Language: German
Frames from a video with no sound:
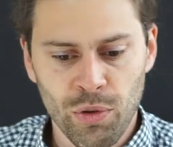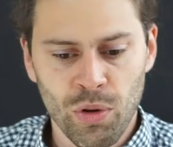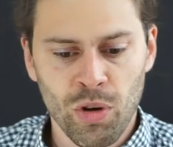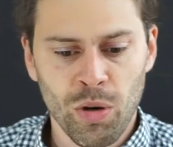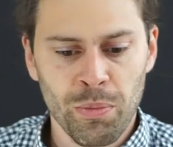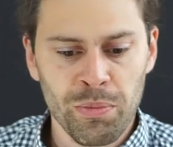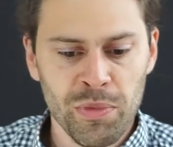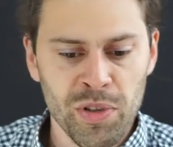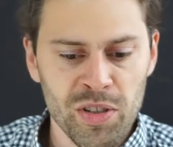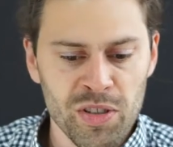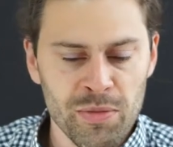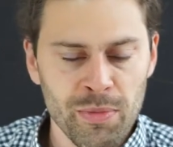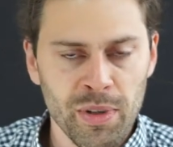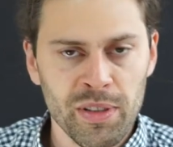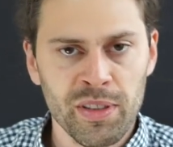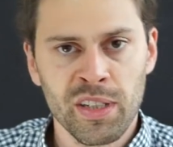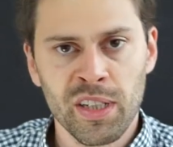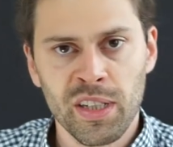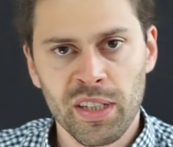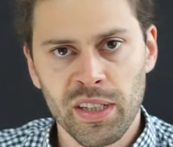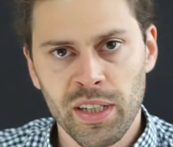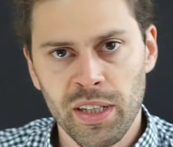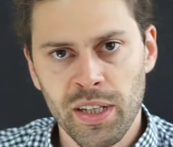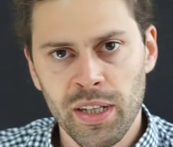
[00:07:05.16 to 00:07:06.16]
Wo kommt diese
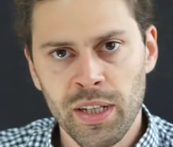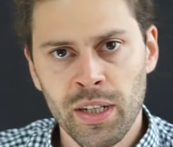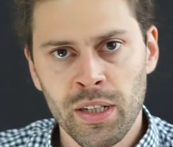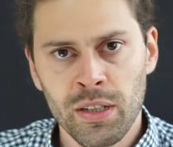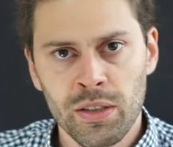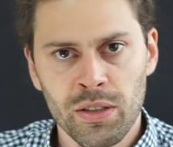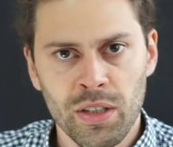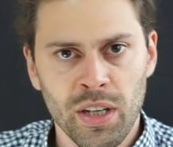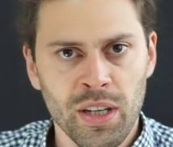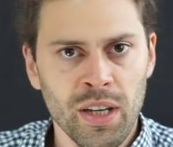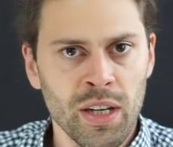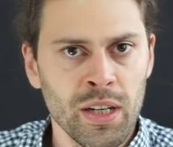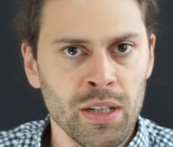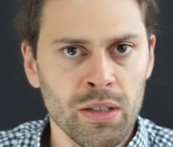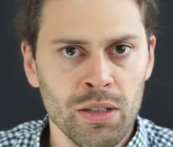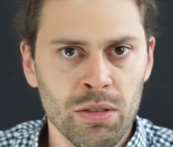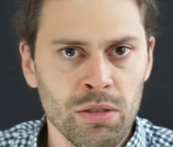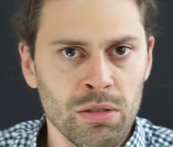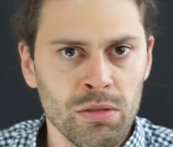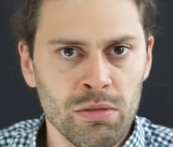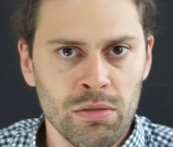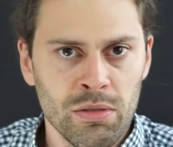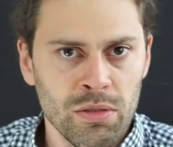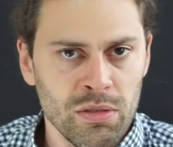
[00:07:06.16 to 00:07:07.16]
Materie her? Naja,
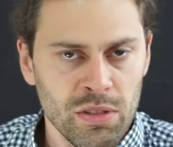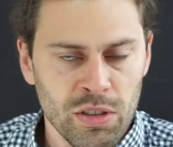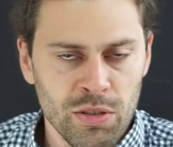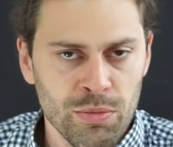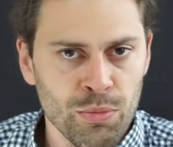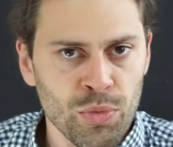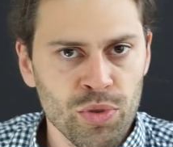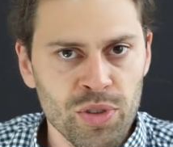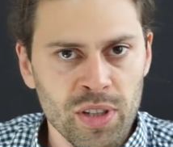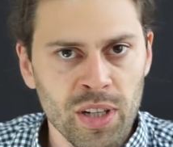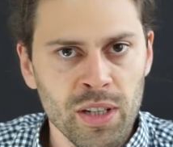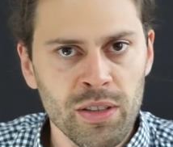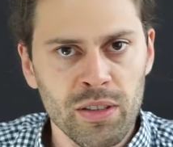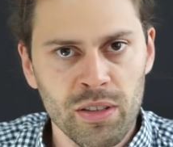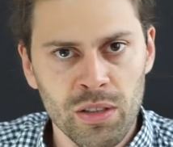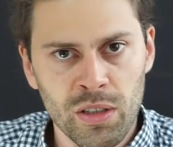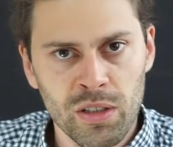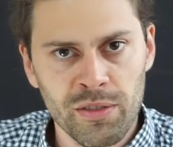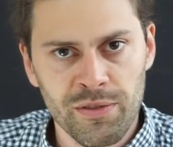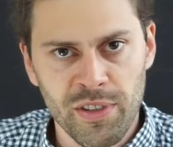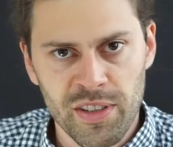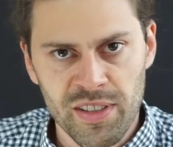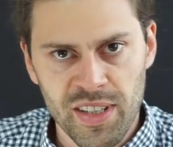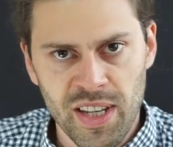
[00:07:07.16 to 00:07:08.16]
äh, ich muss halt
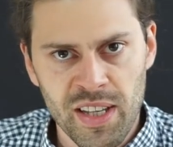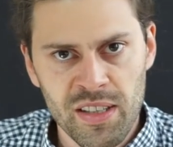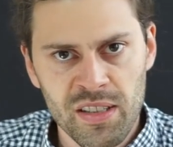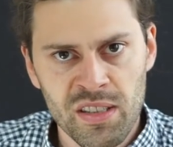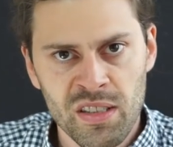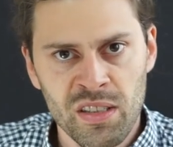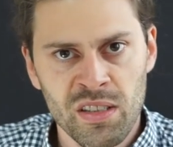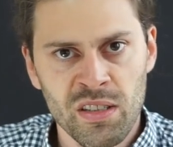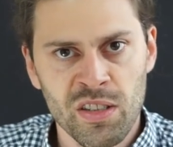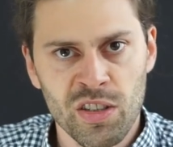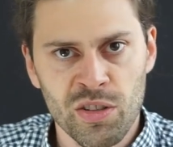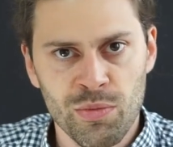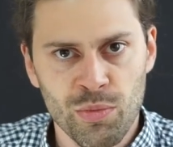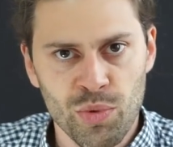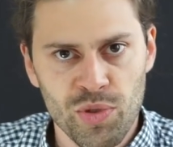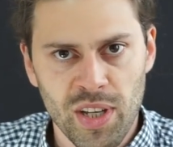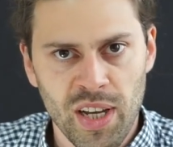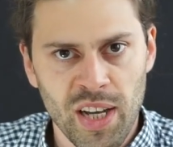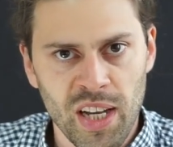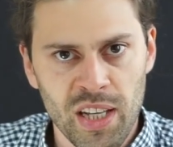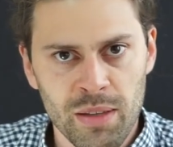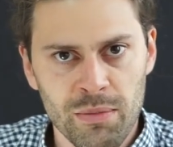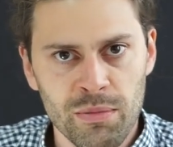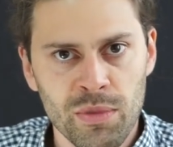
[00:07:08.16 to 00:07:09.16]
irgendwas essen, ich muss
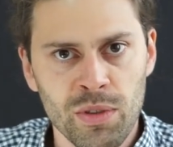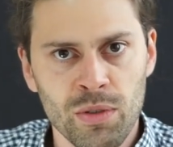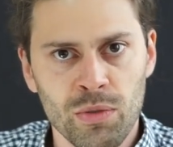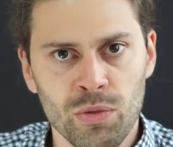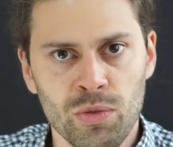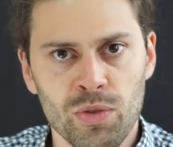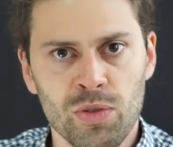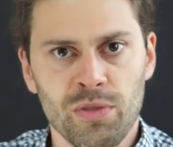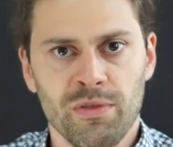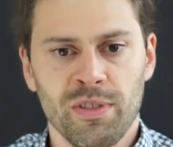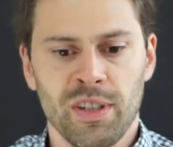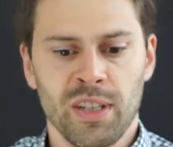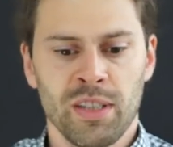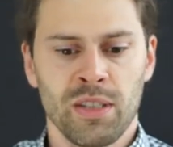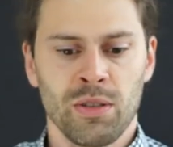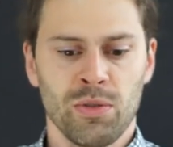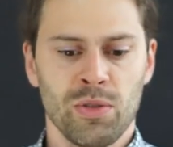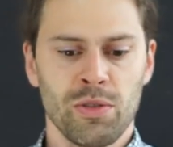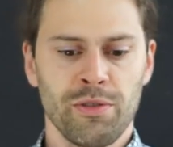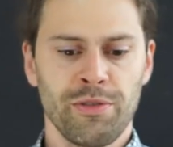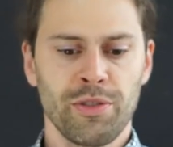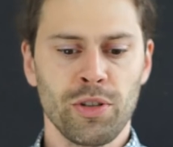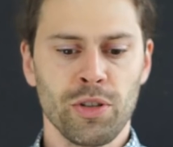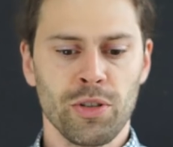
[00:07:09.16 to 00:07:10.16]
atmen und so weiter und
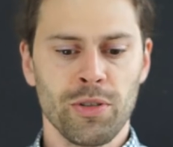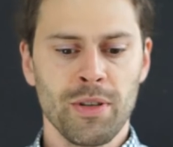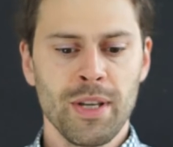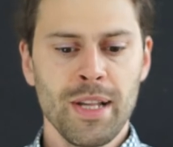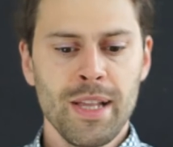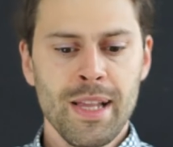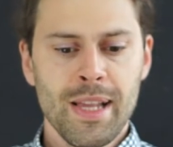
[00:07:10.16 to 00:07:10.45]
so fort.